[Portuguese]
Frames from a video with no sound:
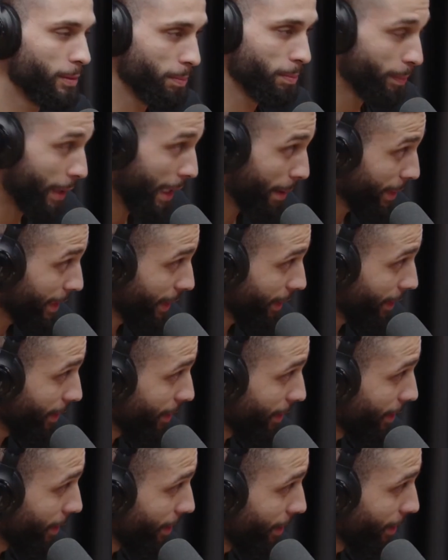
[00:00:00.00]
Para mim,
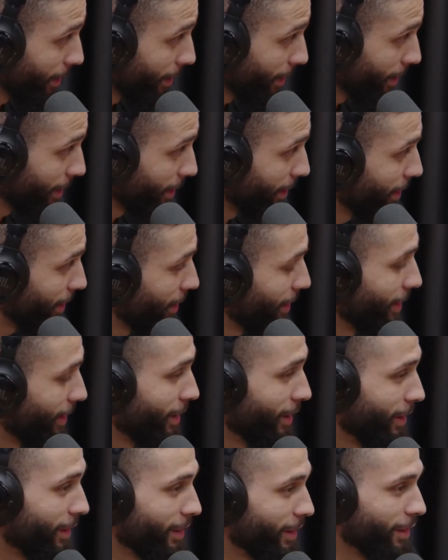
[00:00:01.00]
para
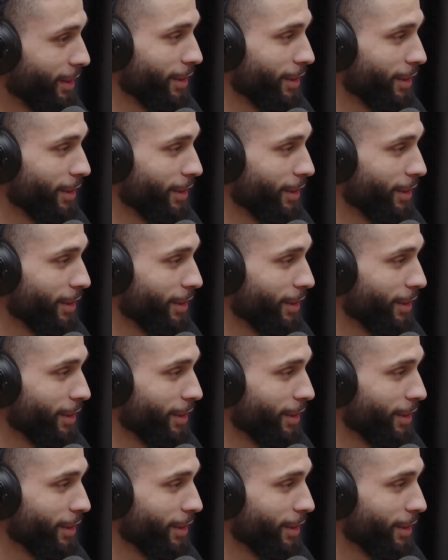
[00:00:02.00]
você, sua